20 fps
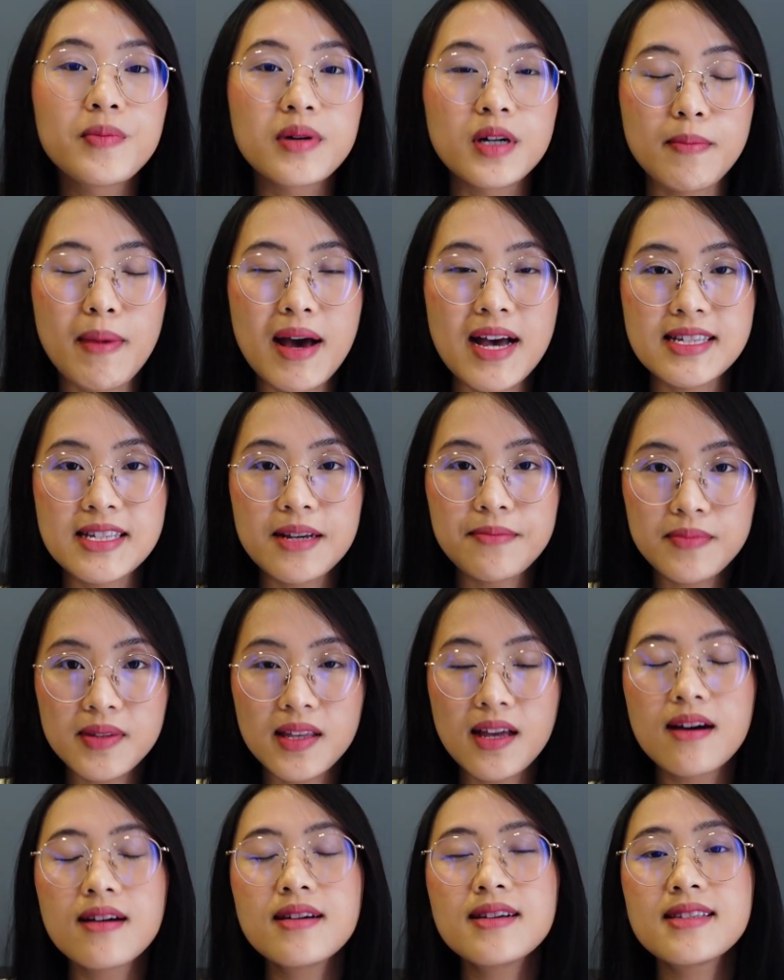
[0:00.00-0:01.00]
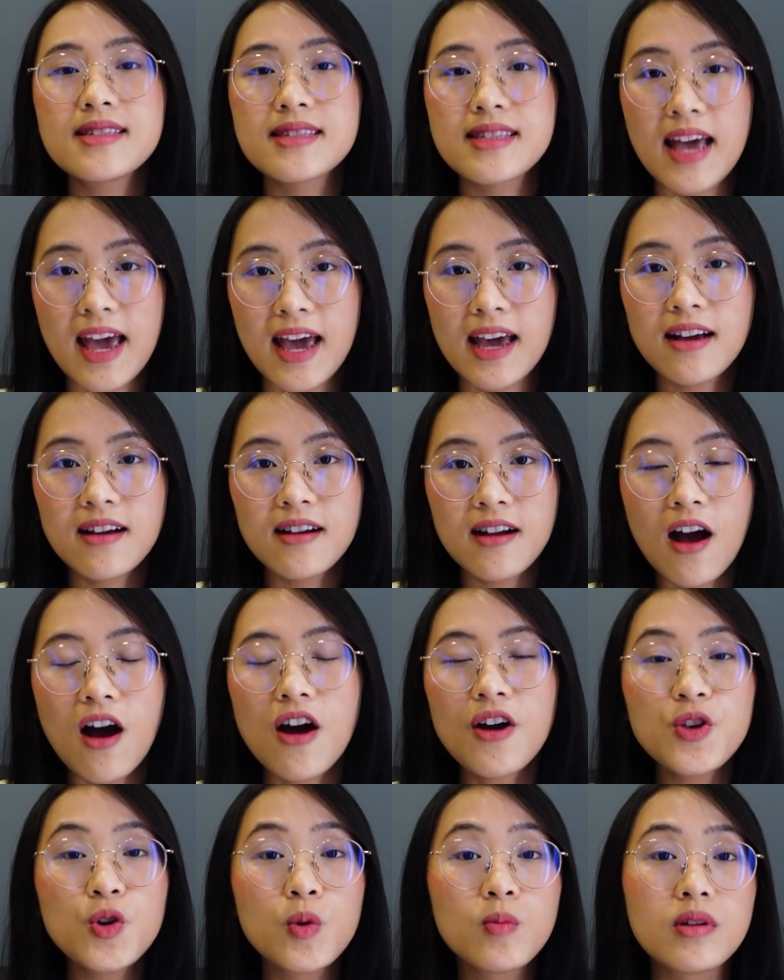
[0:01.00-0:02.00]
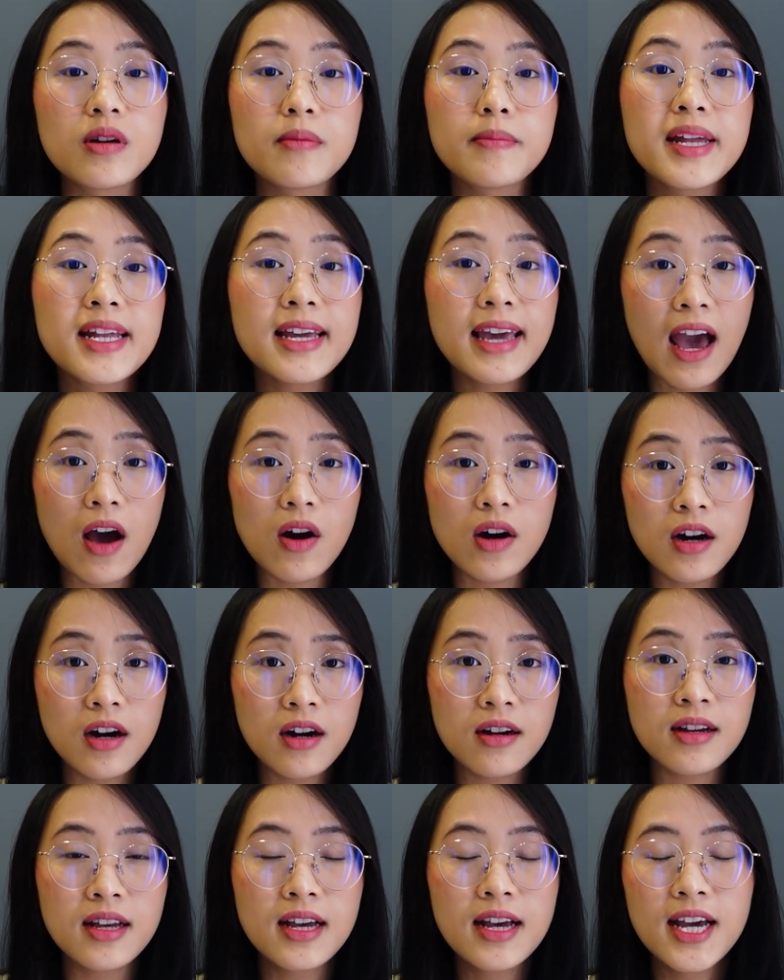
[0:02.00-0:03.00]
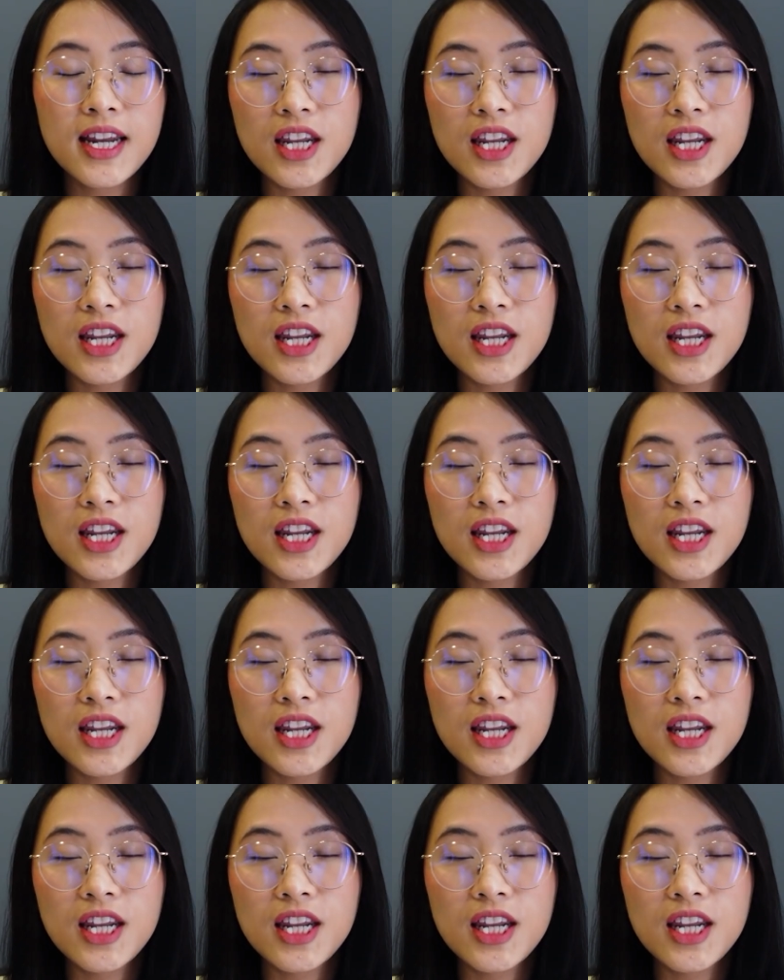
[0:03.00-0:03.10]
13 sắp tới sẽ có dung lượng pin cao hơn.